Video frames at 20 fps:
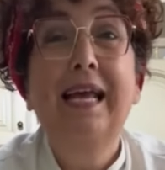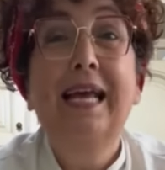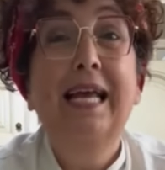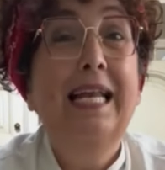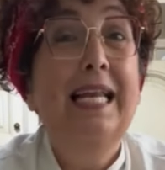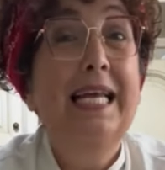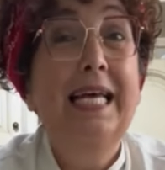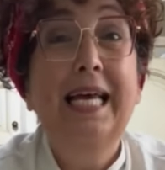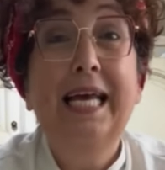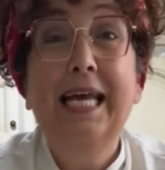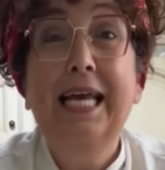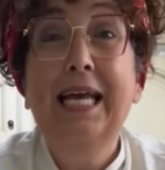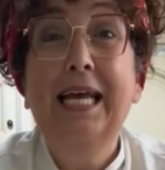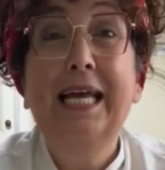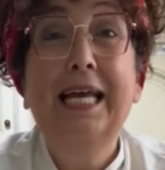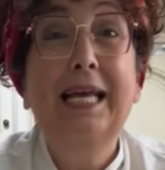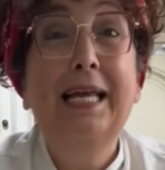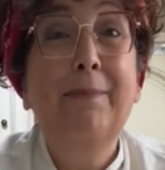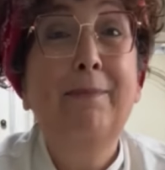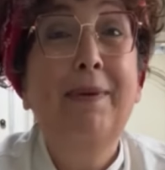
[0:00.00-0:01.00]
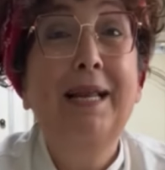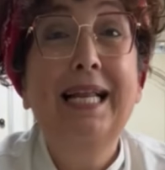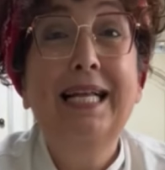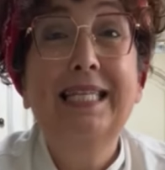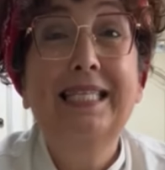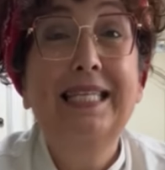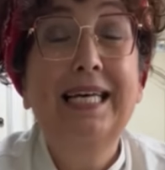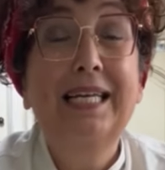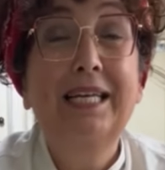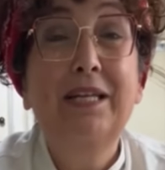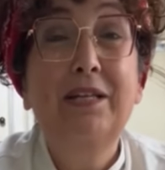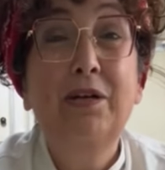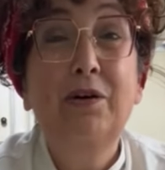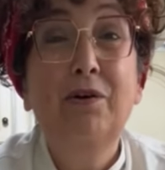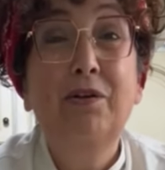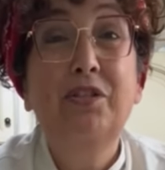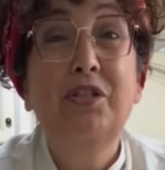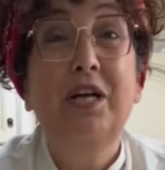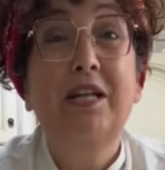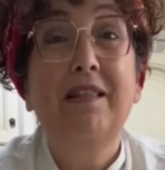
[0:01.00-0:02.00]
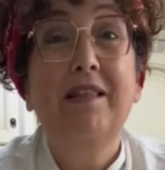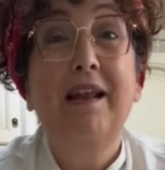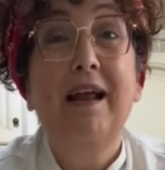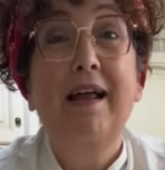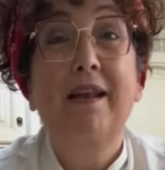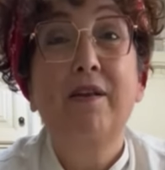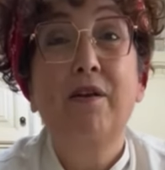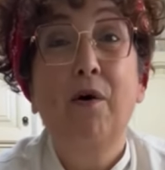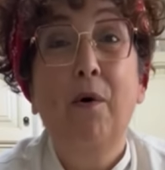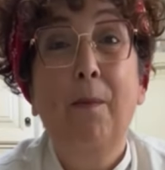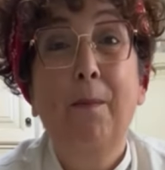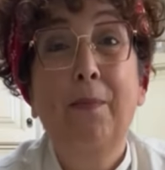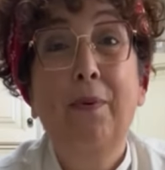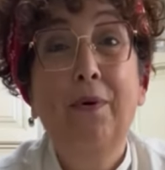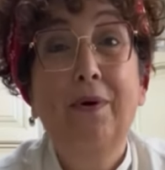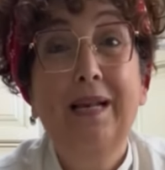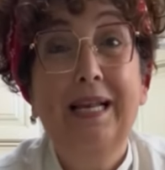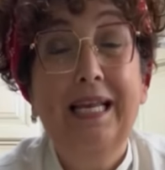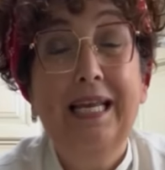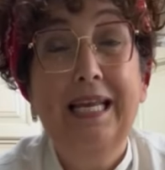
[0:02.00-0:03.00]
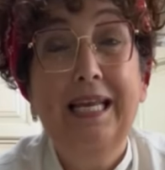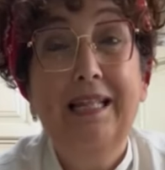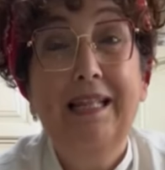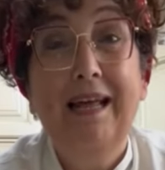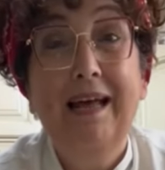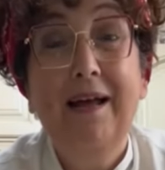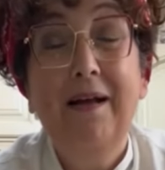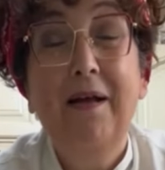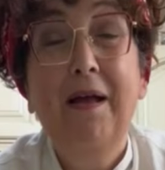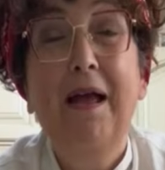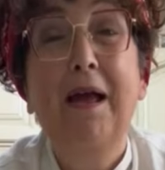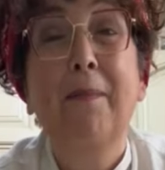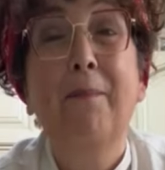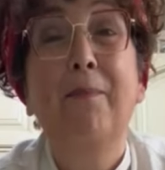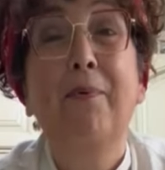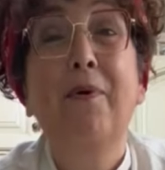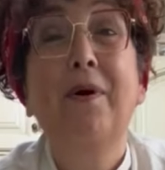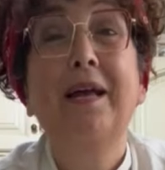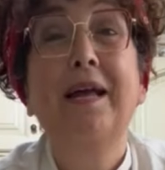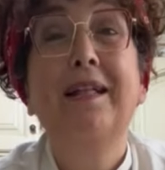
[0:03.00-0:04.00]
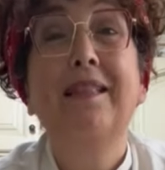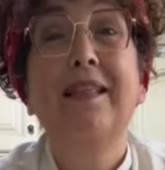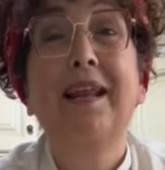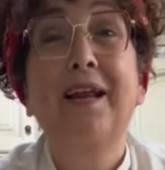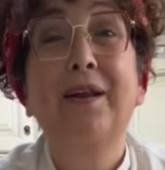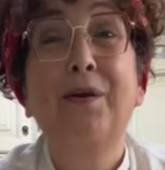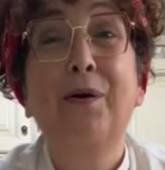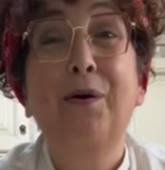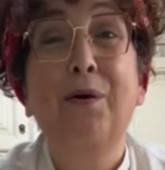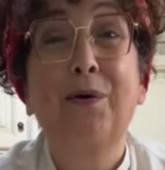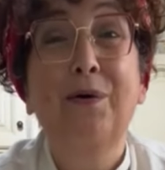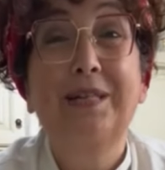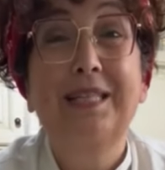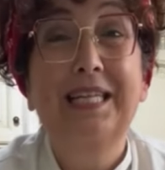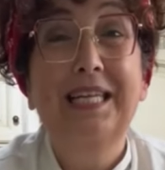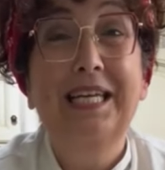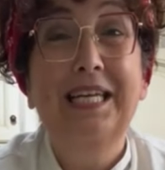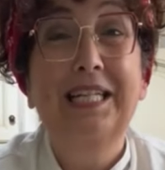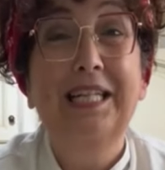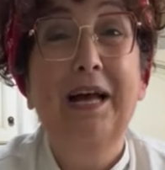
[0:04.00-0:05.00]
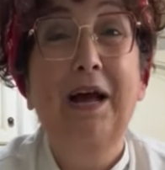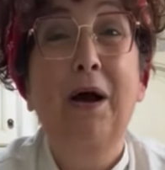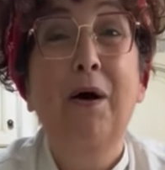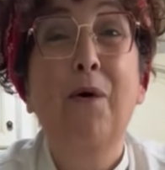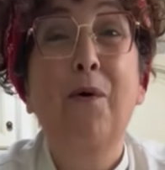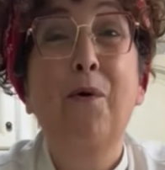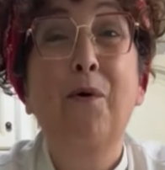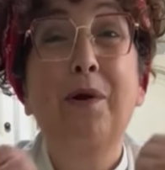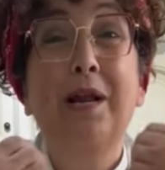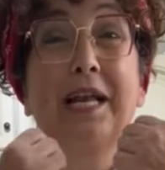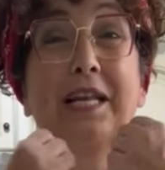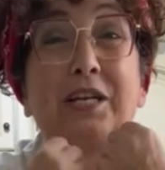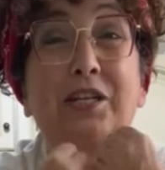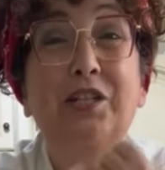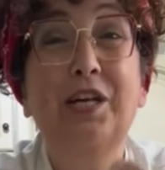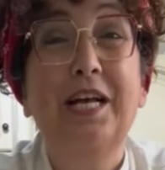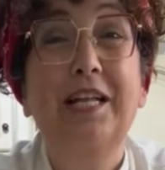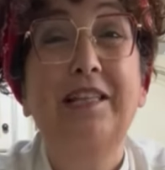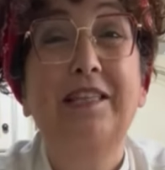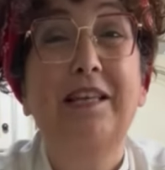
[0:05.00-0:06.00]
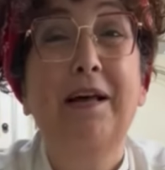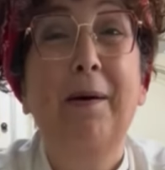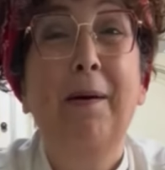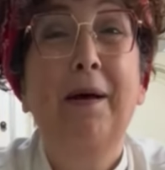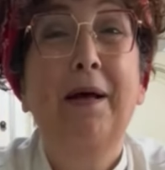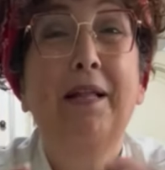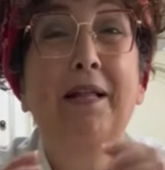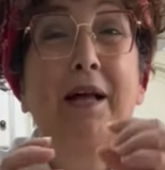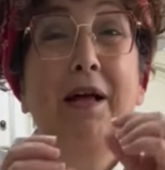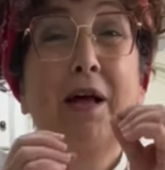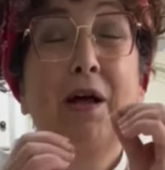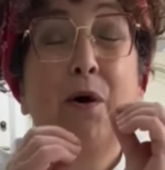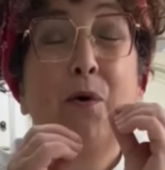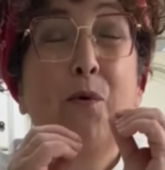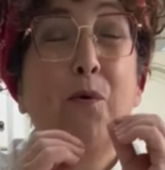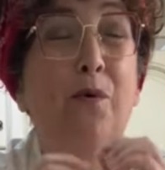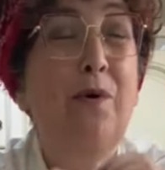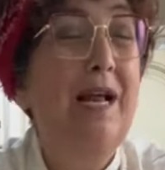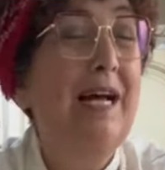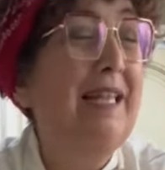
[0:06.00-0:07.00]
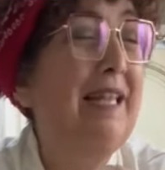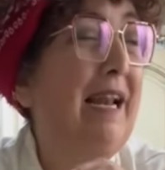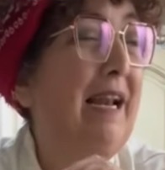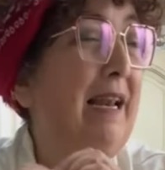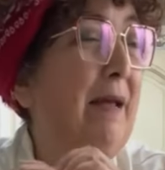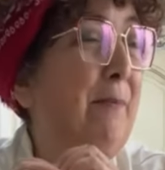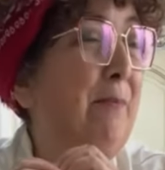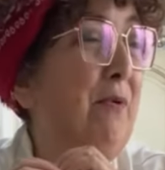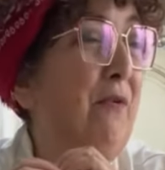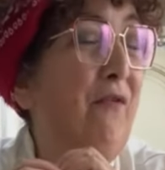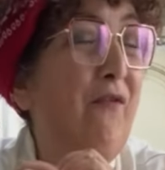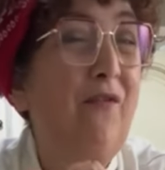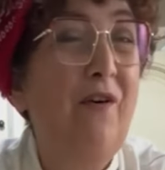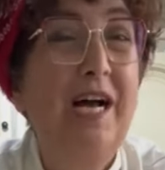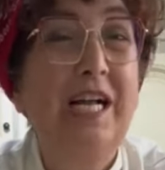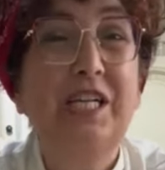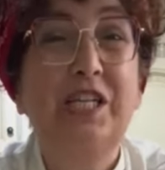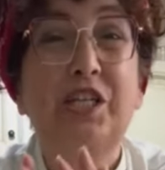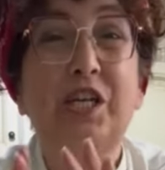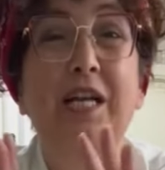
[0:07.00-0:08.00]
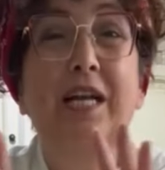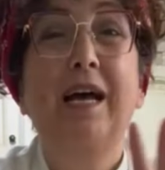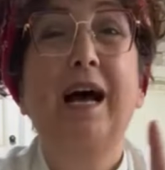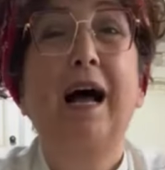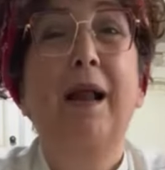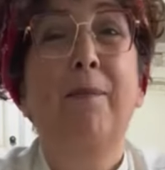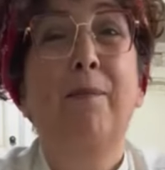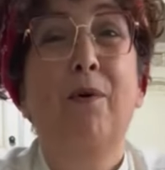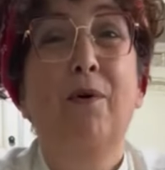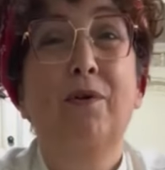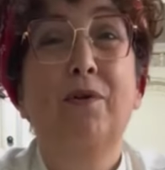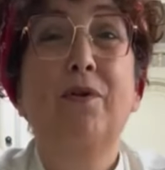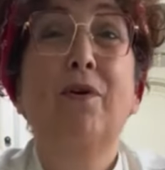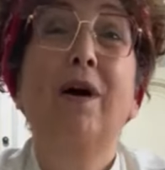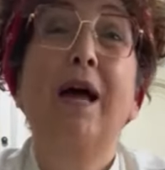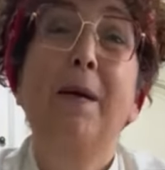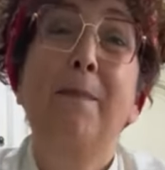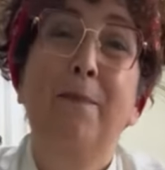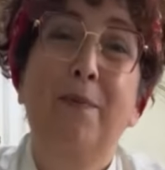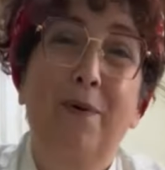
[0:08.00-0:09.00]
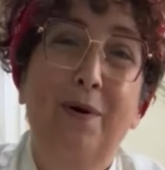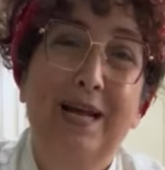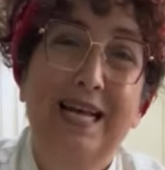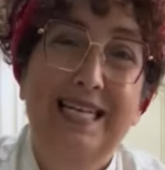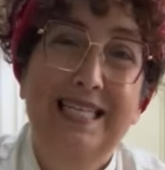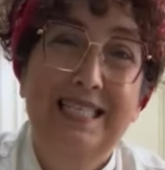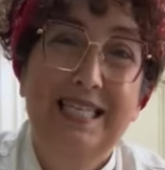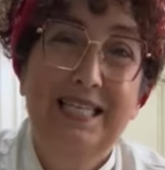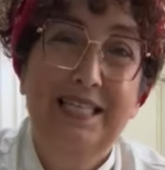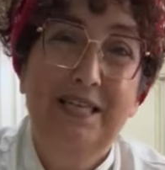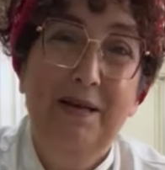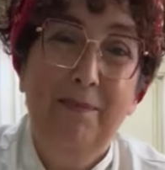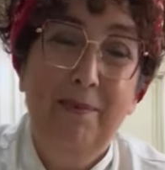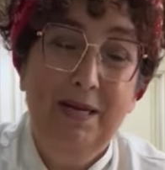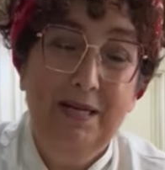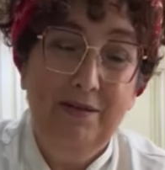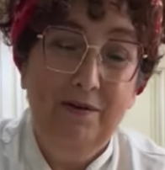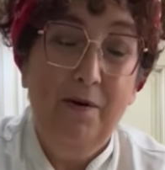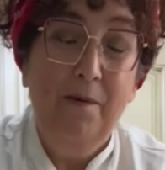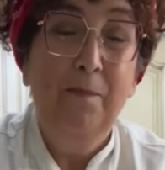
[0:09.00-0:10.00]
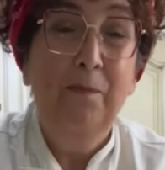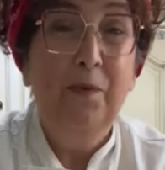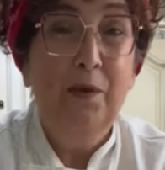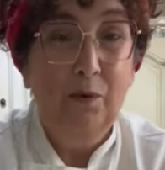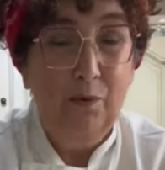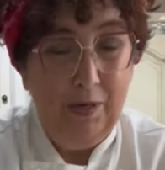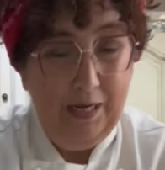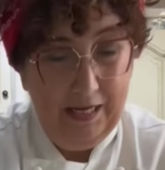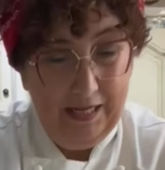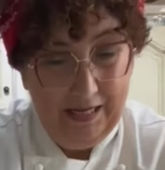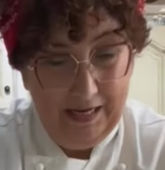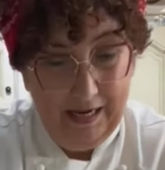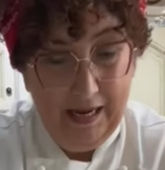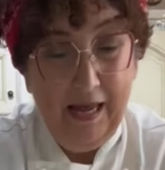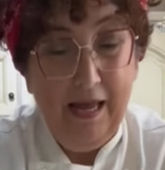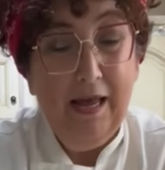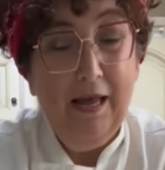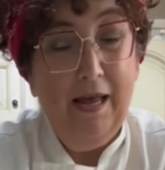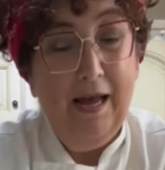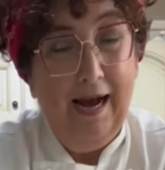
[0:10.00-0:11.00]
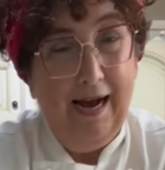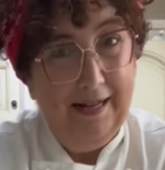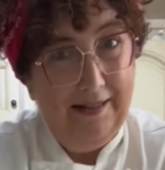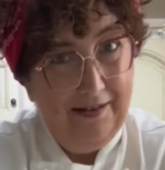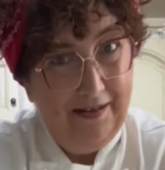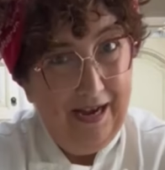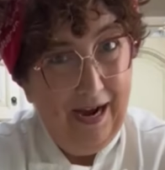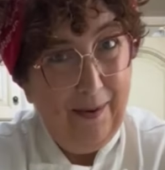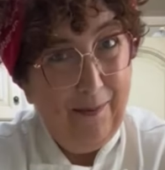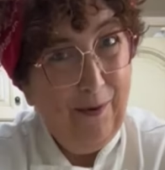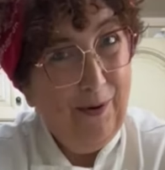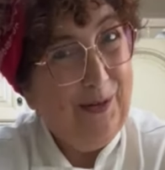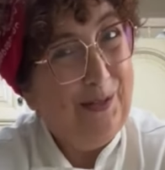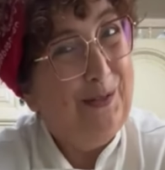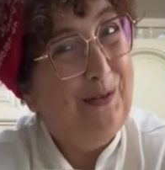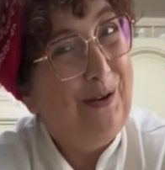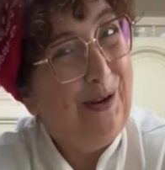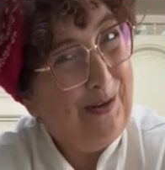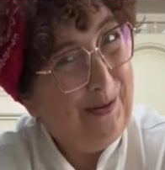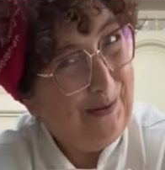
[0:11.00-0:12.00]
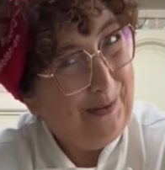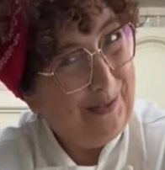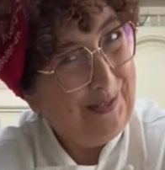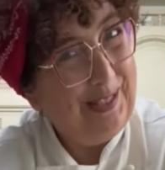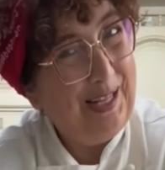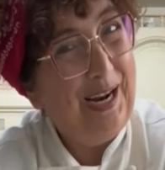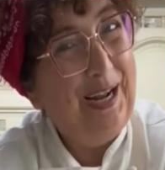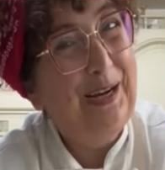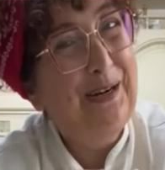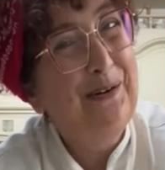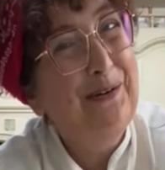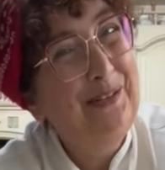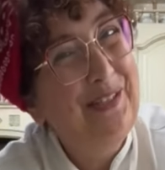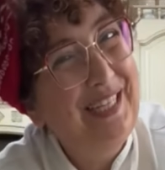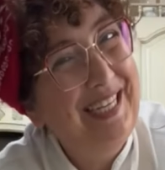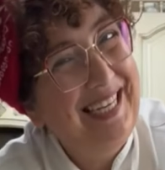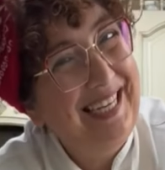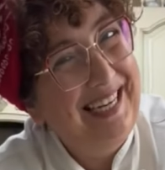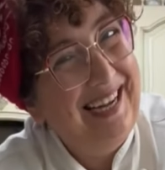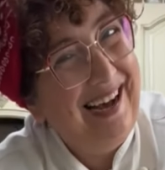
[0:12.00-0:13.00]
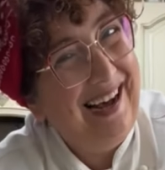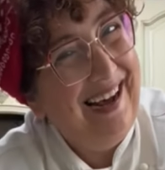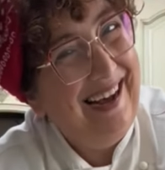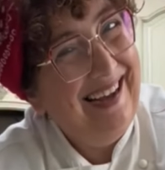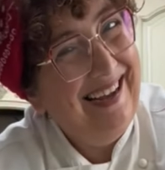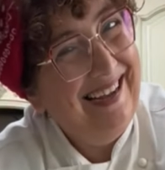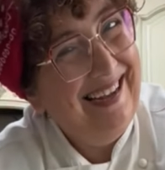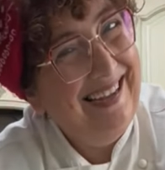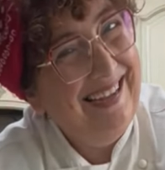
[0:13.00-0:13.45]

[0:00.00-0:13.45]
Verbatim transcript: Le melanzane di oggi andranno bollite e poi andranno condite. Una ricetta, una tra le più facili al mondo e poi è senza peso. Quindi andiamo sulla nostra cucina!